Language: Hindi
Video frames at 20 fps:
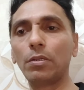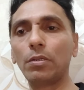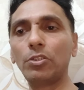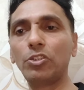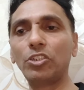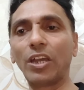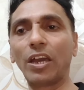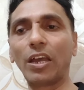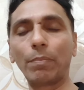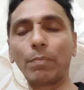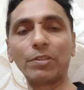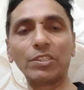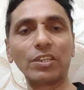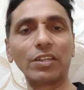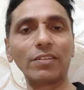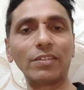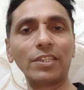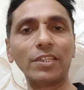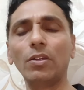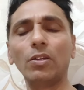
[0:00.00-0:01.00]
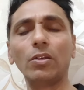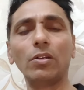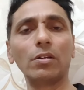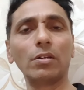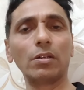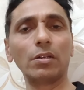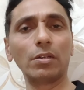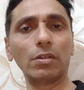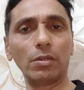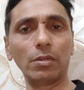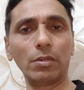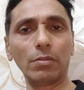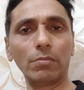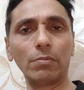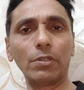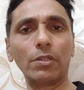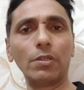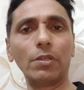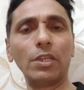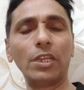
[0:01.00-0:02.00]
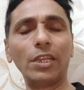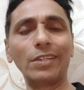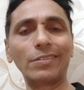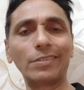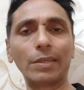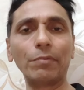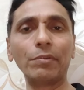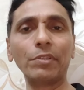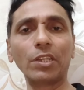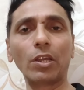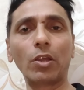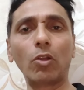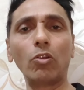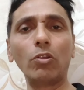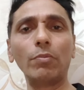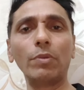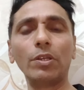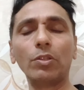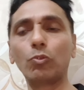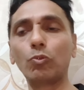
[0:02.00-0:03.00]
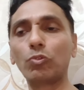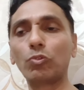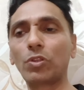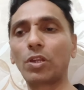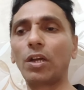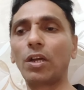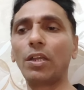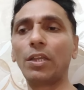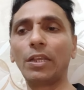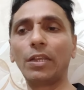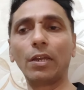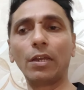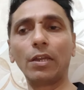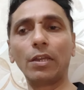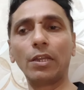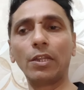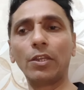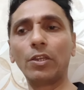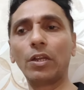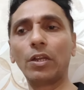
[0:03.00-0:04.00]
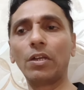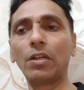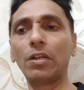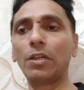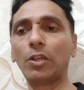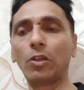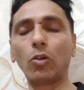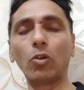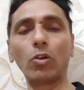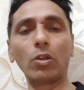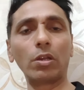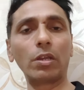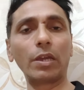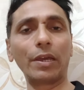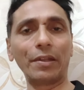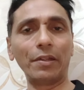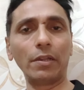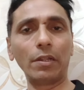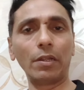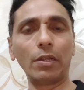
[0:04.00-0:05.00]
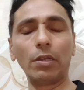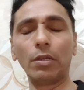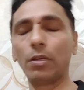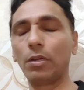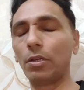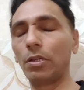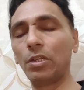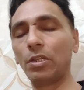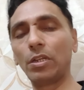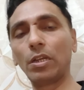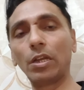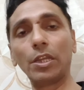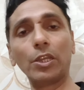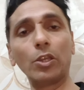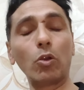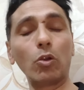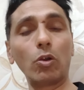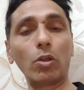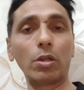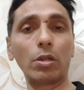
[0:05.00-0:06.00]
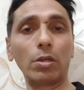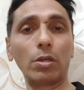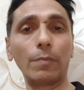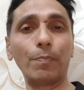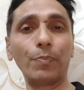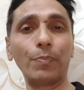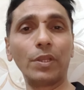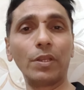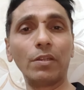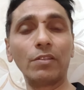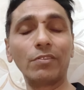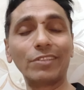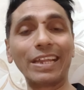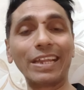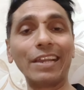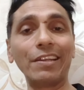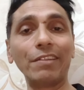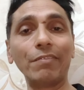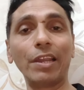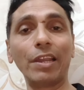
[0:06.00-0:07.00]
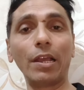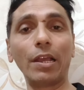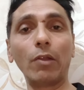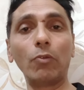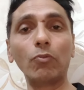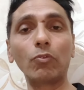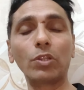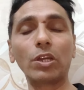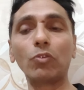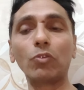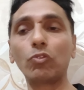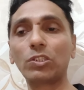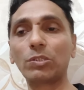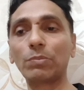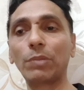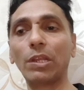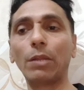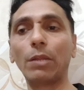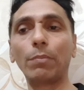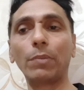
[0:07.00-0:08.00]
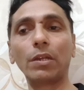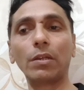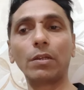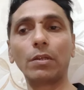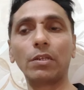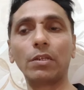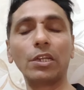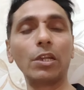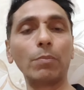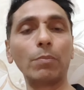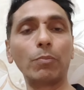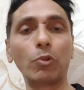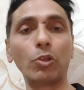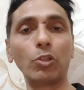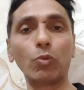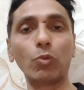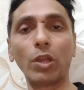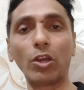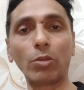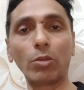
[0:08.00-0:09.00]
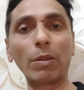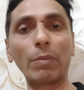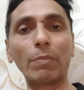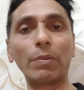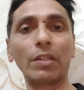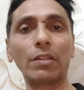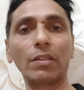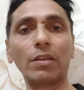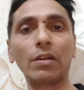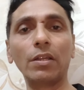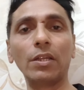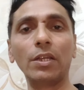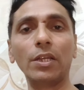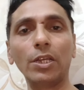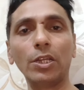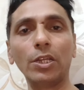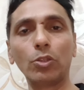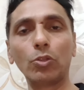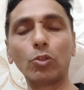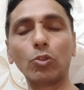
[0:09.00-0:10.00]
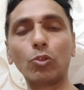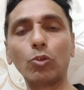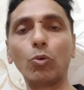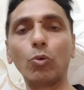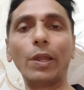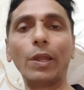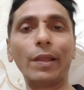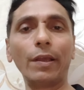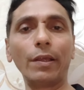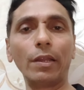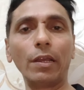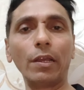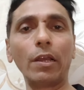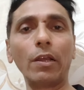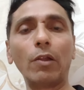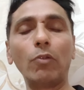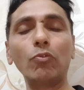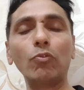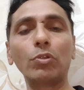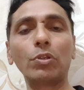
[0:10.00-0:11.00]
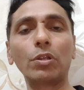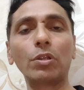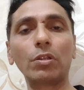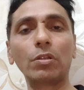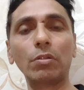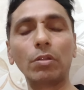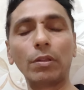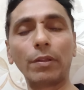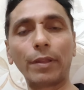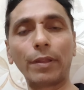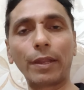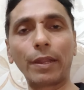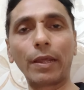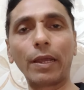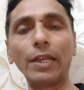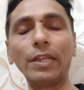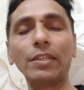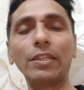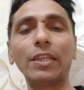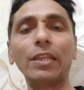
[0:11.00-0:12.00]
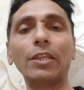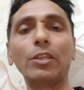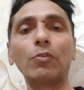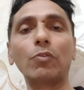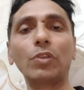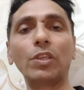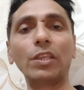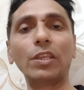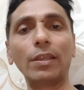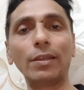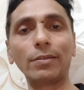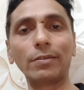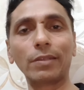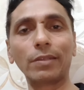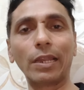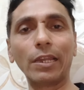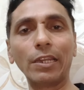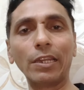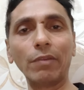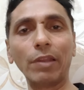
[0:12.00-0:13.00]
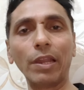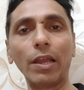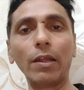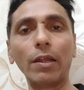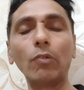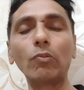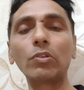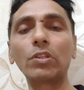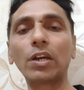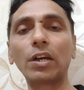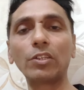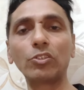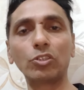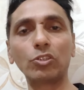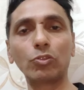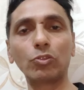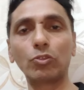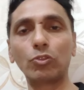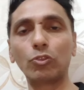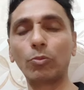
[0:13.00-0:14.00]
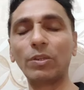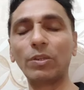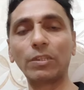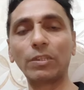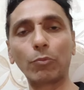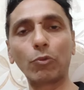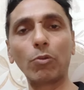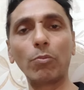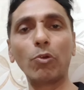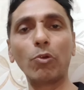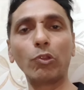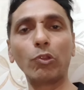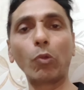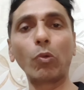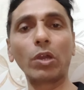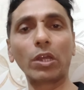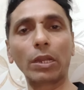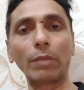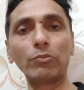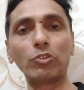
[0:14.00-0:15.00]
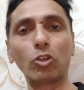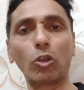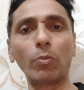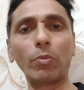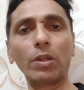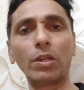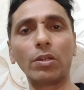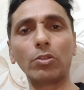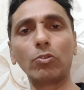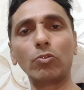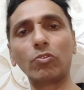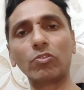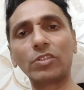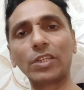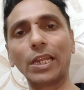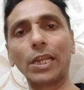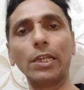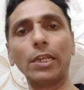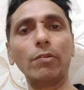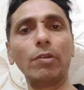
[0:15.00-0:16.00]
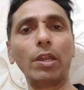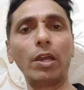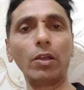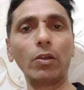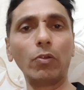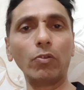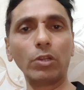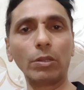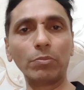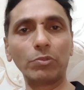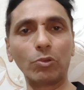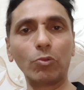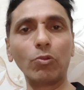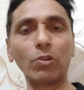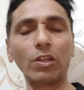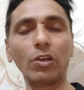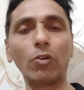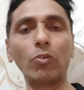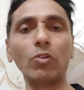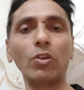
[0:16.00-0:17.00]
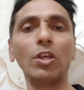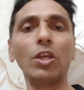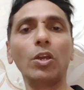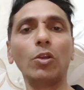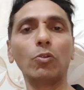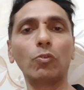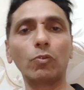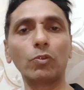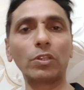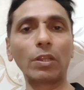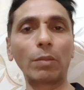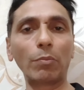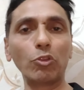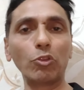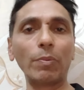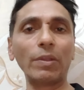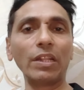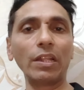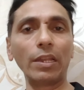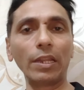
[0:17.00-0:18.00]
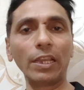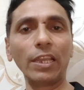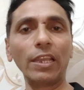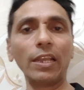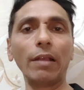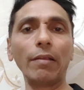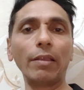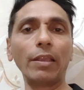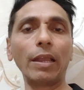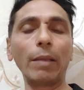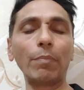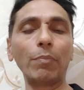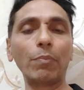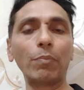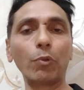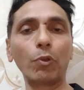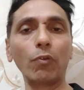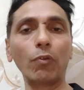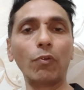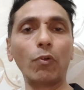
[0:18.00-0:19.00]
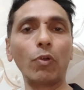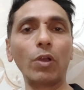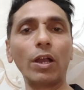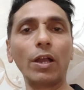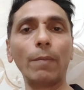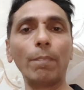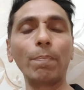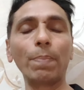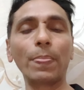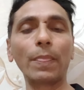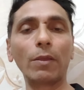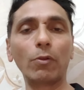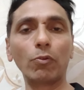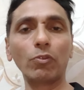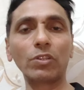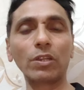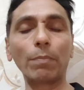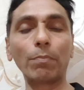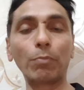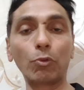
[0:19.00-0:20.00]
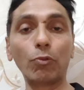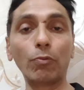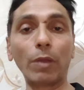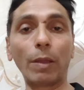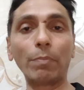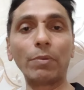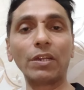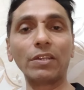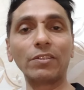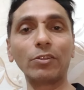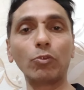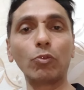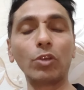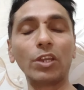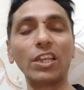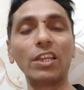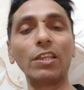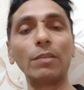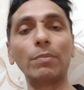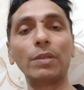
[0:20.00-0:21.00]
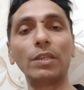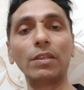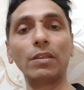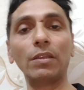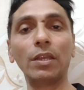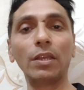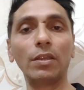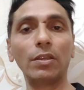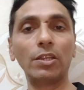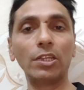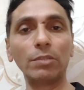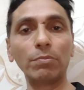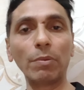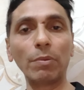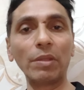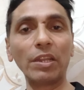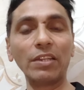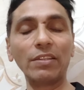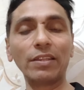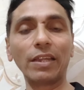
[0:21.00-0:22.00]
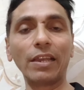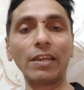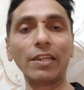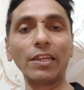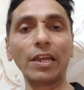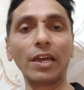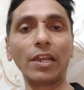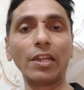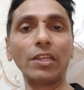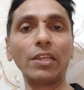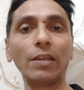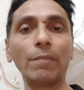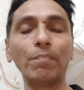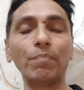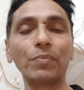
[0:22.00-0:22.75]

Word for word: चार पचासी था एक सेविंग्स अकाउंट में दूसरा एक इनका एक और करंट इनका एक और सैलरी वाला अकाउंट था उसमें लगभग डेढ़ पौने दो लाख रुपये पड़ा था तो दो अलग अलग अकाउंट लगाए थे क्योंकि एक सैलरी वाला अकाउंट था जिस जो मैं सबको बोलता हूँ अगर आप जॉब करते हो तो सैलरी वाला अकाउंट आप जरूर लगाओ वो तभी तो पता लगेगा कि आप प्रूफ होगा उसका प्रूफ आप कर सकोगे कि भाई इसमें मेरी सैलरी आ रही है